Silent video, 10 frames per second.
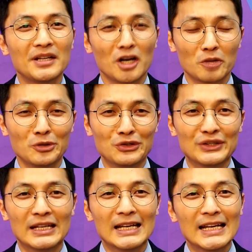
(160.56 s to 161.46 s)

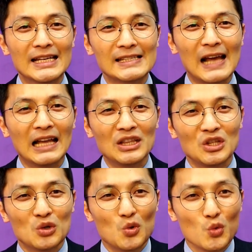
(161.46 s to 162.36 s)
여러분,
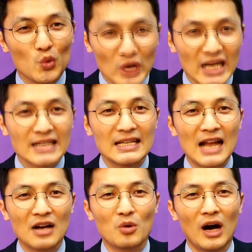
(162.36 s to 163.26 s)
산 위의
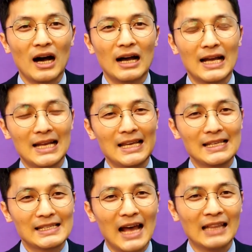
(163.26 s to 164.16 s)
신앙과
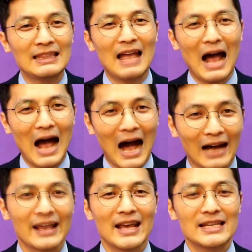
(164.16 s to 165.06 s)
산
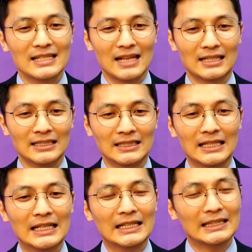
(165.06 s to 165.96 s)
아래의 신앙은
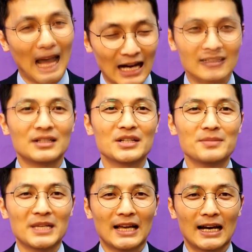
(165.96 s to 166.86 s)
다른
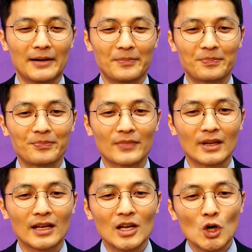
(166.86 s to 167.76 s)
것입니다.
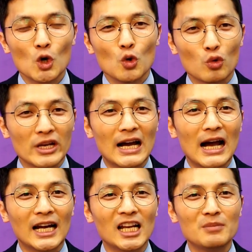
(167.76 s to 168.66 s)
우리가
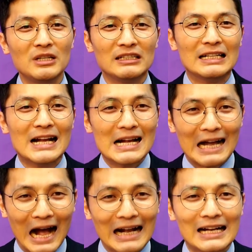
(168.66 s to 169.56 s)
하나님을
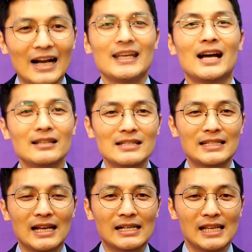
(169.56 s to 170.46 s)
가까이 하는
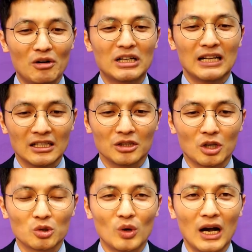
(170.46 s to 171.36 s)
신앙생활을 하는
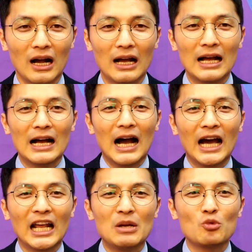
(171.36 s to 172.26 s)
것과
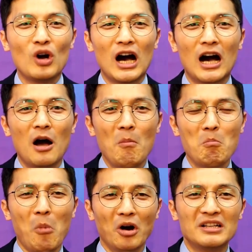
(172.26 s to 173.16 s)
하나님과
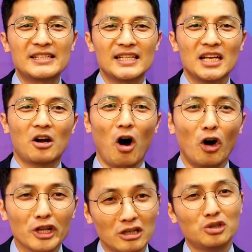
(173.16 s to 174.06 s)
멀찍이
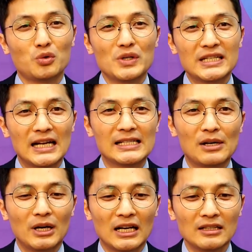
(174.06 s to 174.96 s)
거리를 두고
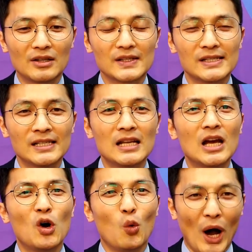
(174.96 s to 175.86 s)
신앙생활을 하는 것은
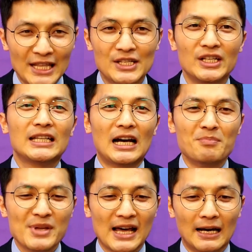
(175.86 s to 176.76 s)
완전히
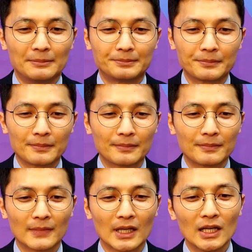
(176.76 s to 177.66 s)
다릅니다.
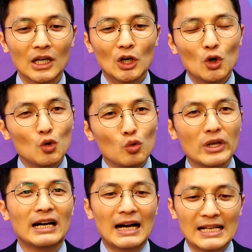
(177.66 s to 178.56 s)

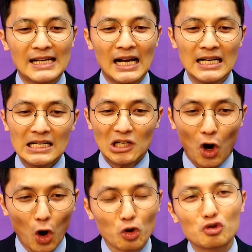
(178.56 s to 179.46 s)
우리가 가장
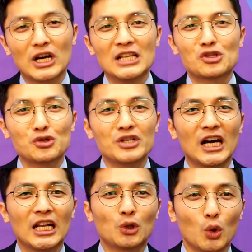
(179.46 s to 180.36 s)
거룩한
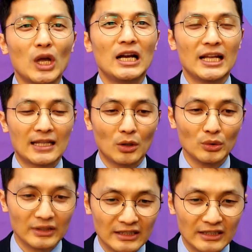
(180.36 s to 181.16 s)
순간에 도달했다고